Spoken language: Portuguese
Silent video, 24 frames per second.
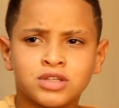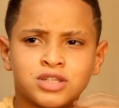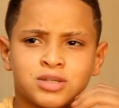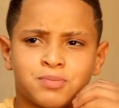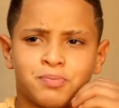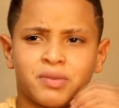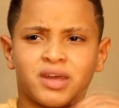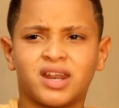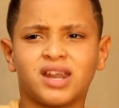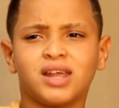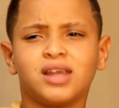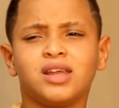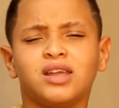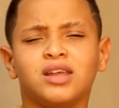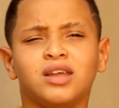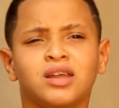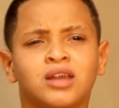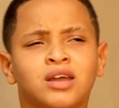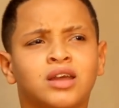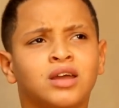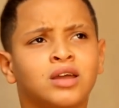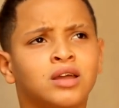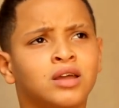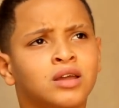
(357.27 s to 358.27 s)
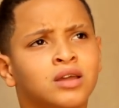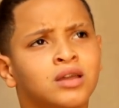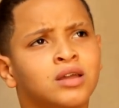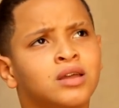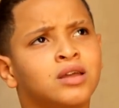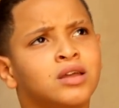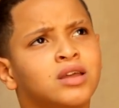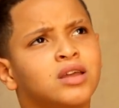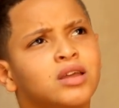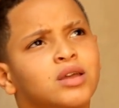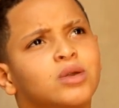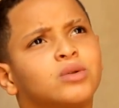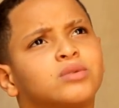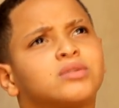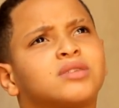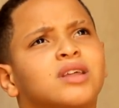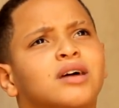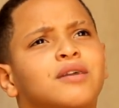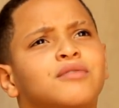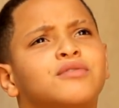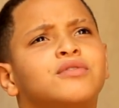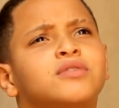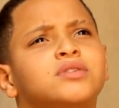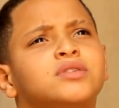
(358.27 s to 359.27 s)
Espera aí. Eu
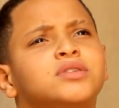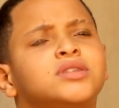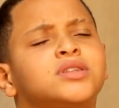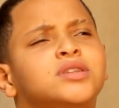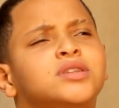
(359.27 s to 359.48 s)
tava